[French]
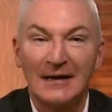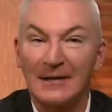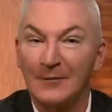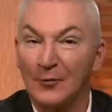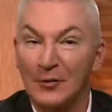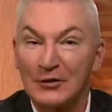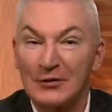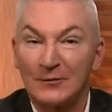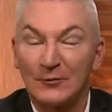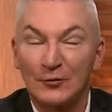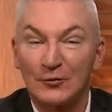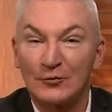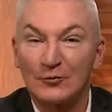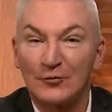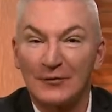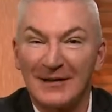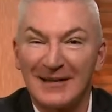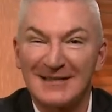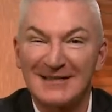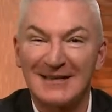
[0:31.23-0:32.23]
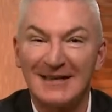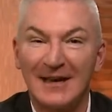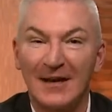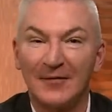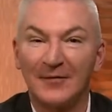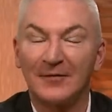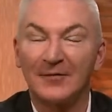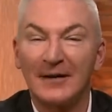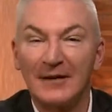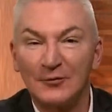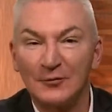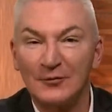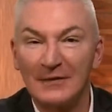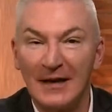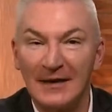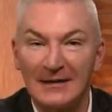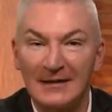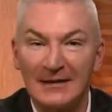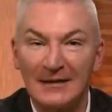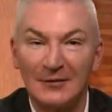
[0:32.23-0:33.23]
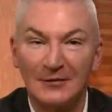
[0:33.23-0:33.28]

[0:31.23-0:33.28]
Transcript: Et moi, j'aime toujours, quand c'est la fin d'une année,